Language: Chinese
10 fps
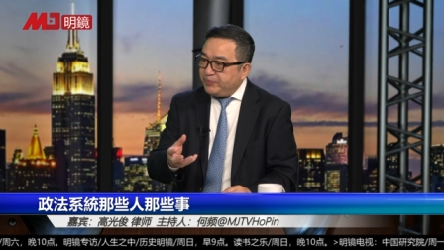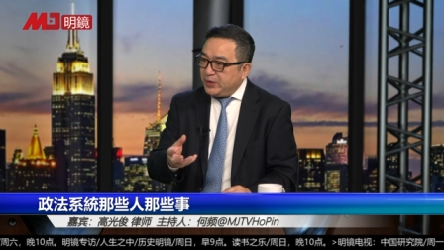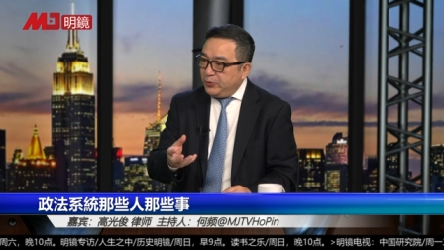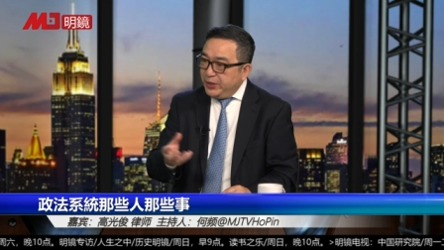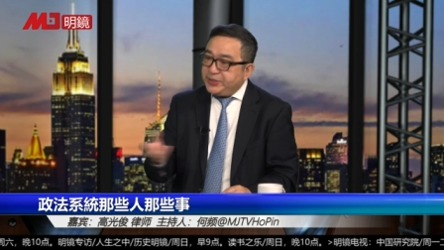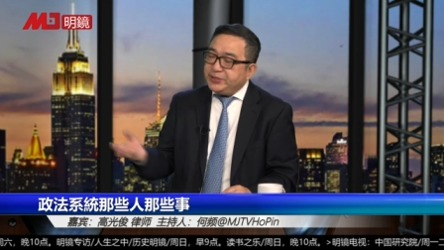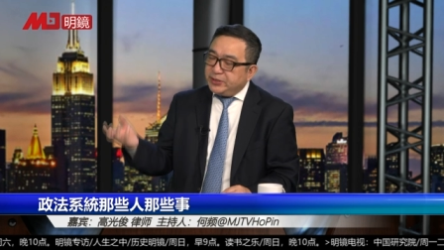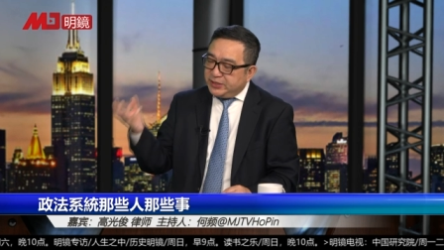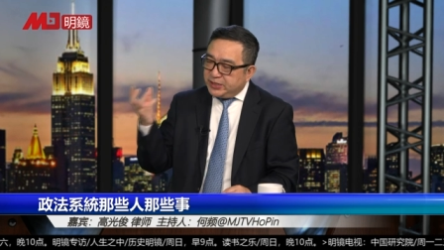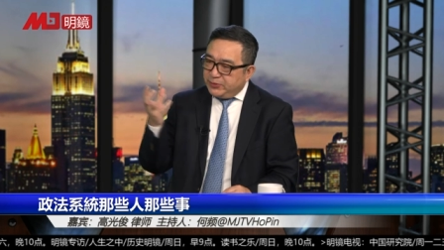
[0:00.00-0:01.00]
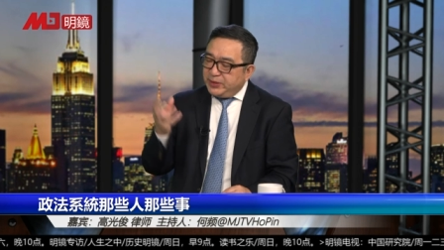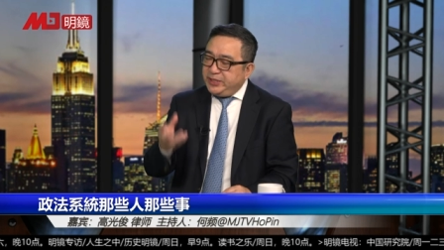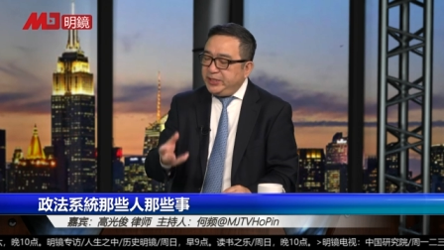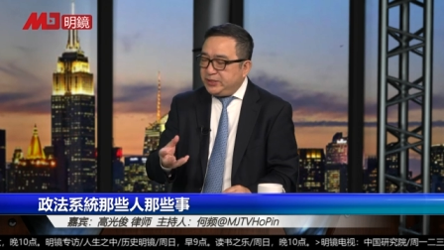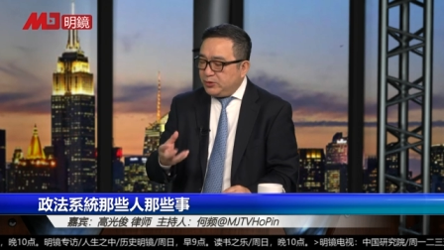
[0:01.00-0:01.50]
我也知道你虽然
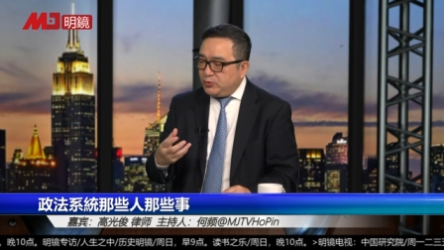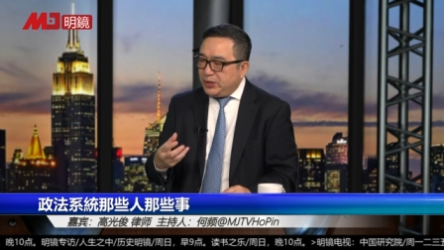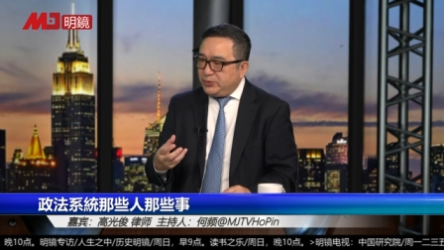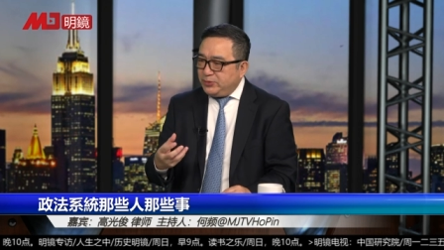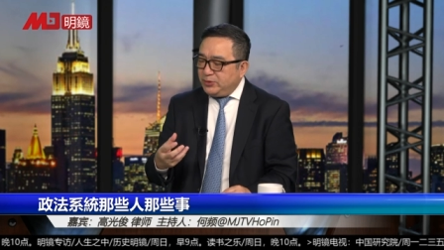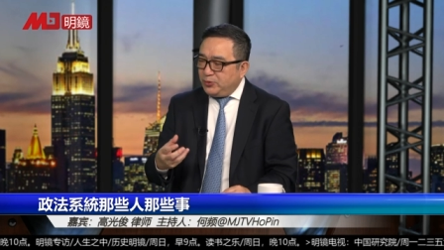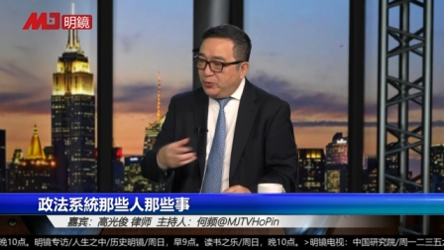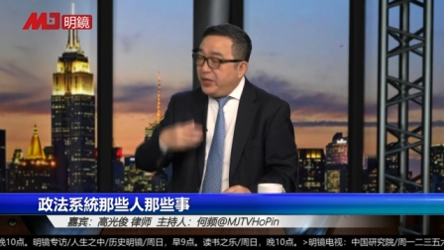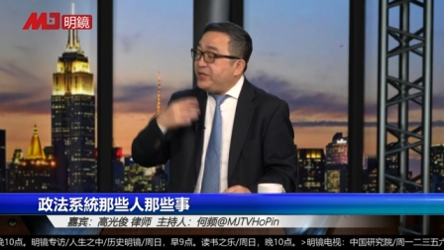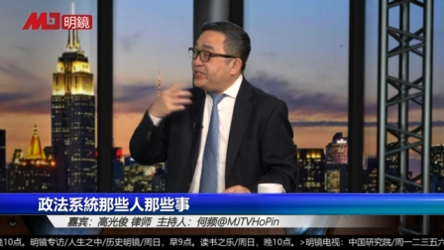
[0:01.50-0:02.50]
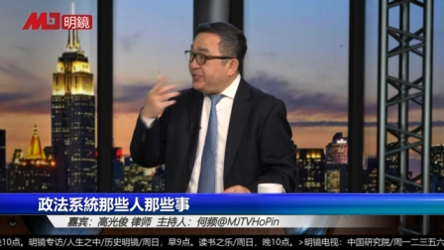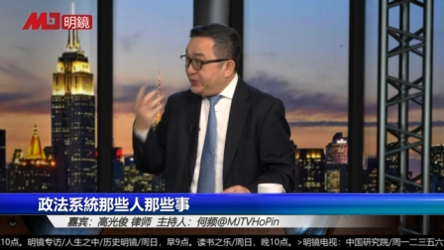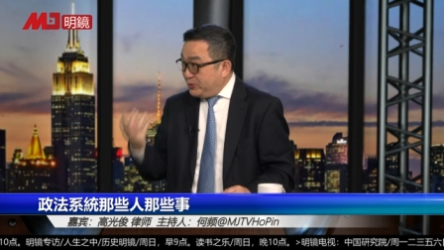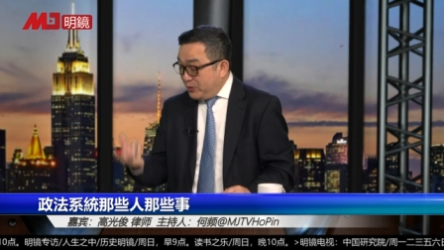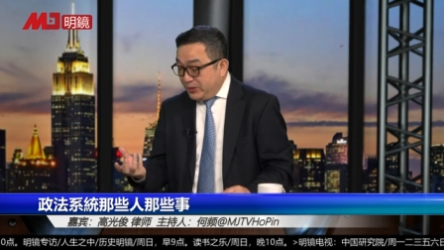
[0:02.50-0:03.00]
一致关注，我也是一
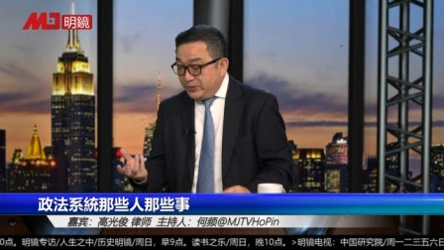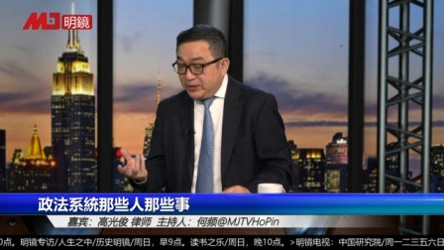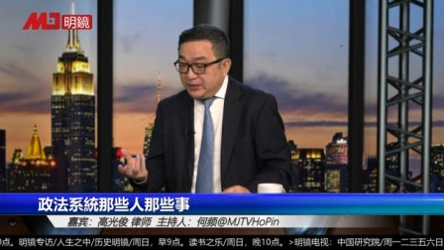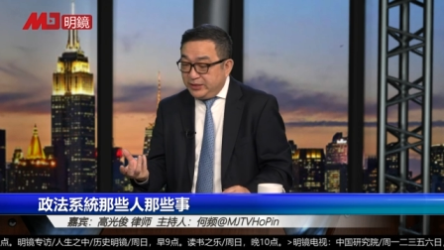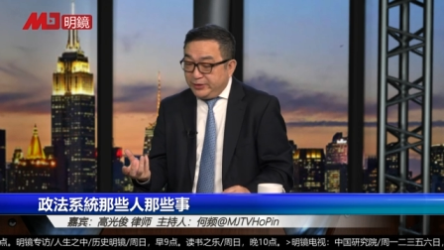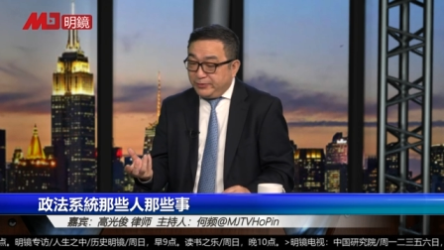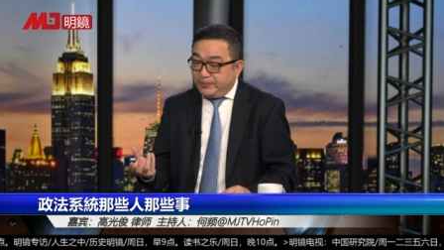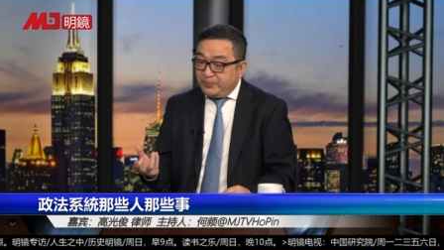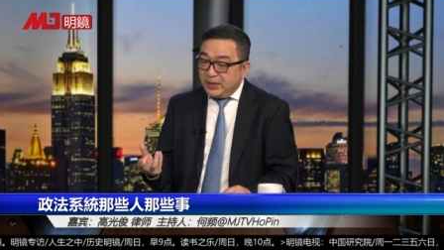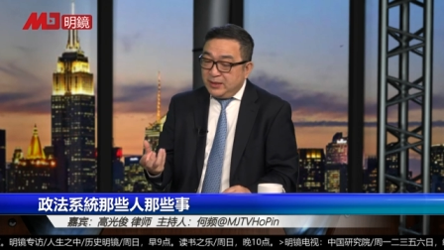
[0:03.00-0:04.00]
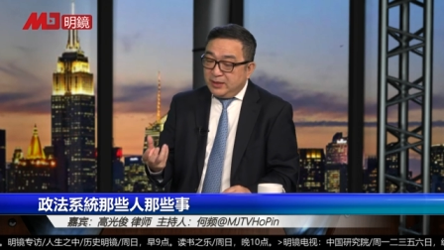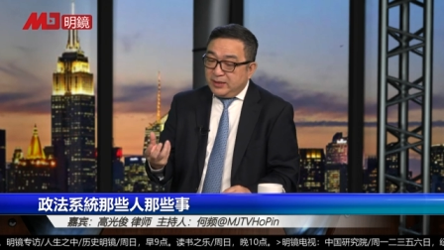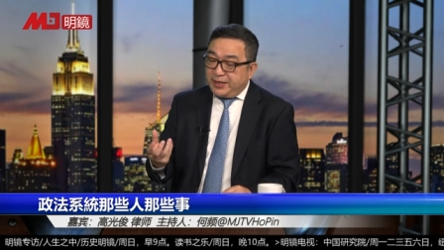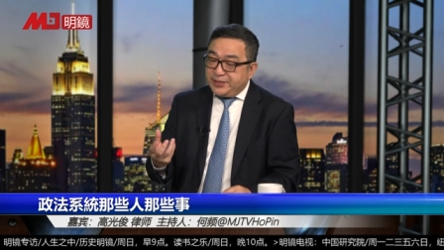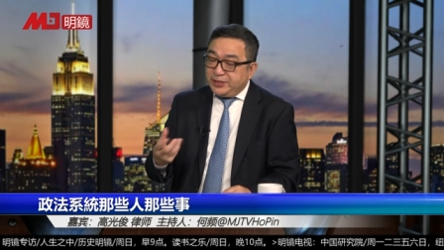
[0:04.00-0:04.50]
致关注这个系统，
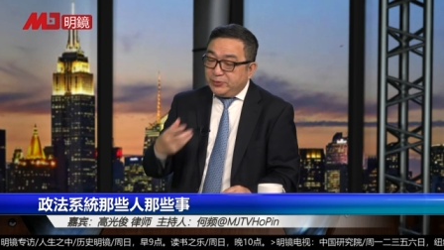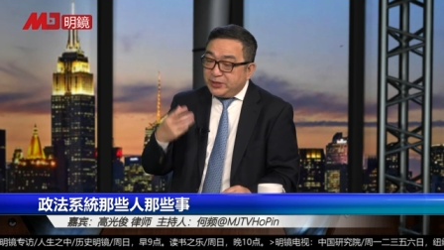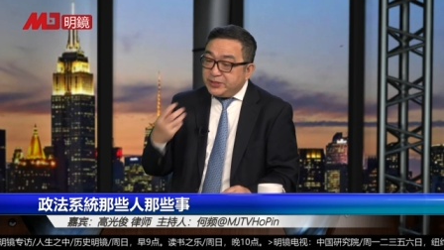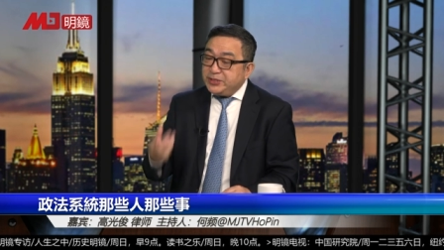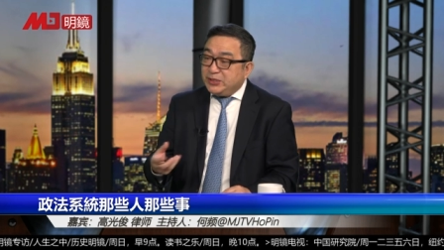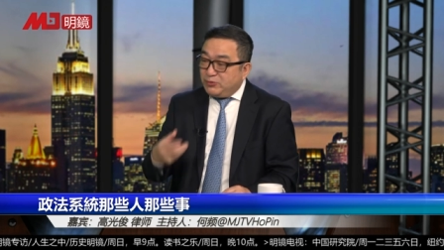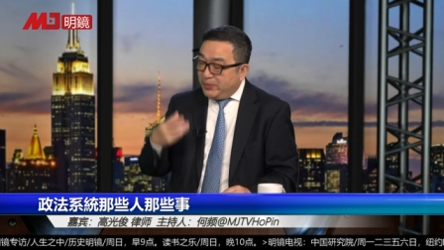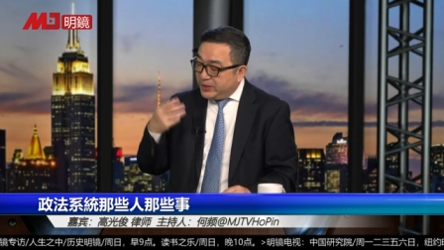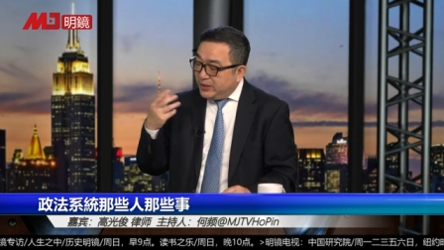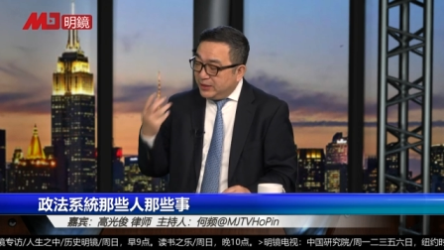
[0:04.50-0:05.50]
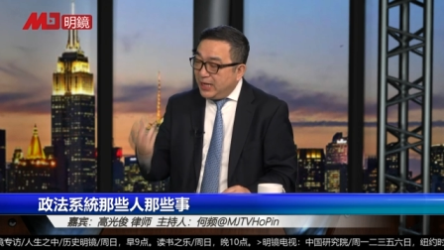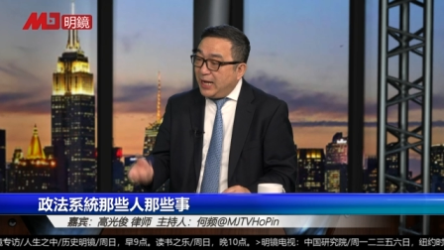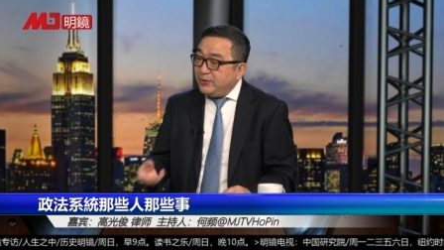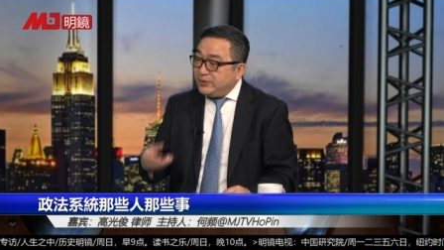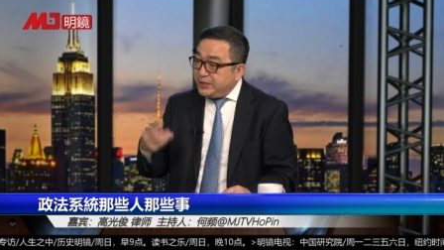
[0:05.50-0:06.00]
但是有些事情我们可能
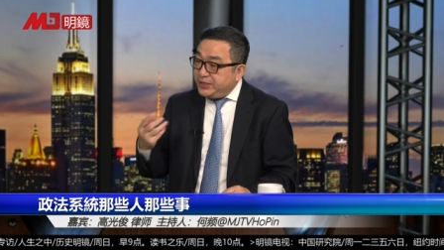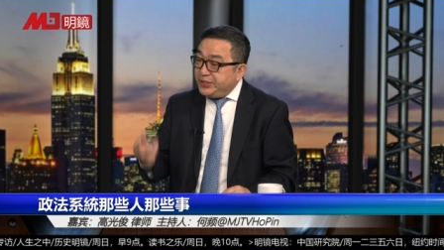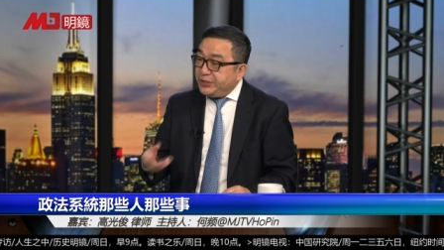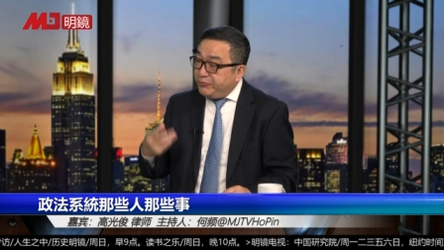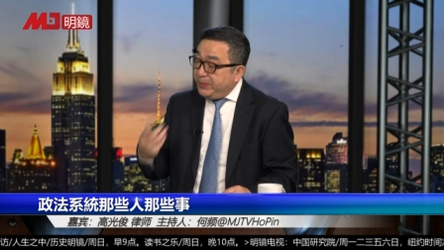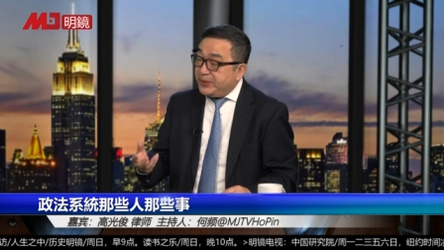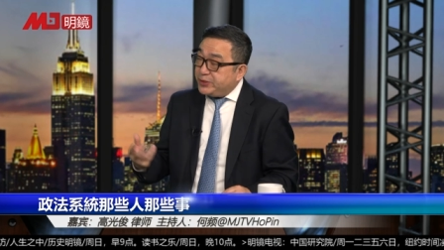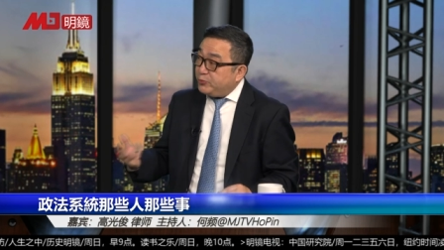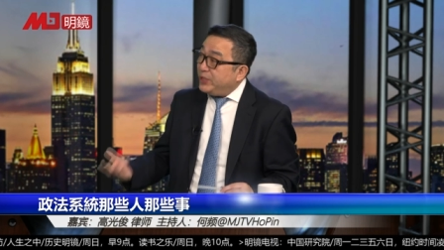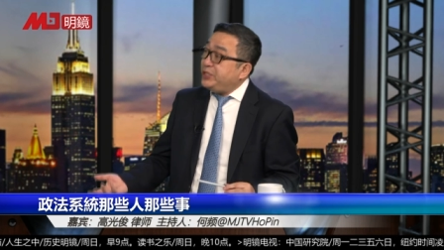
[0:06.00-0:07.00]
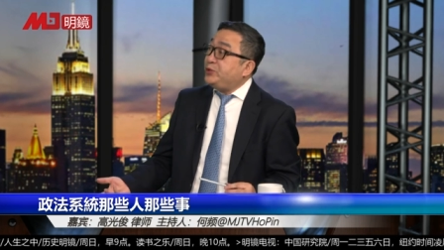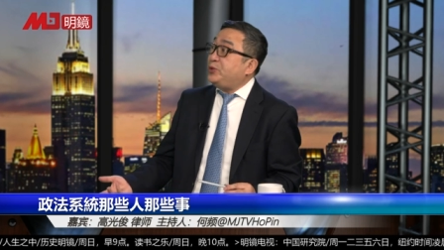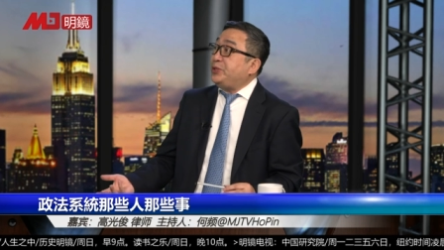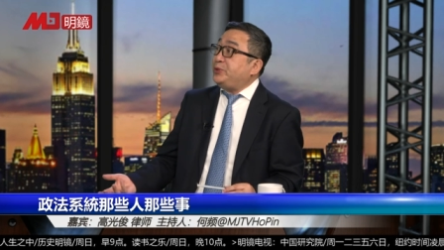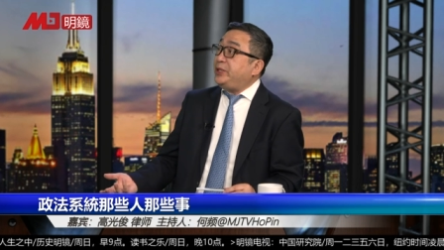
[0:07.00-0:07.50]
还有一些细节未必是完全
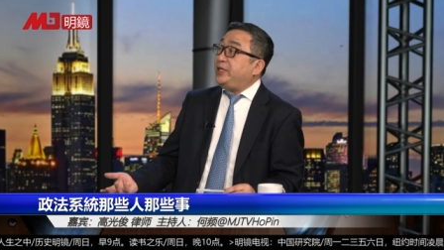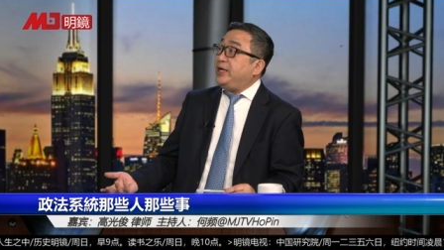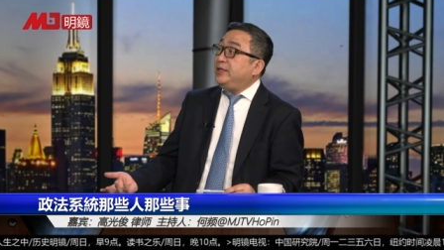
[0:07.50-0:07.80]
准确的。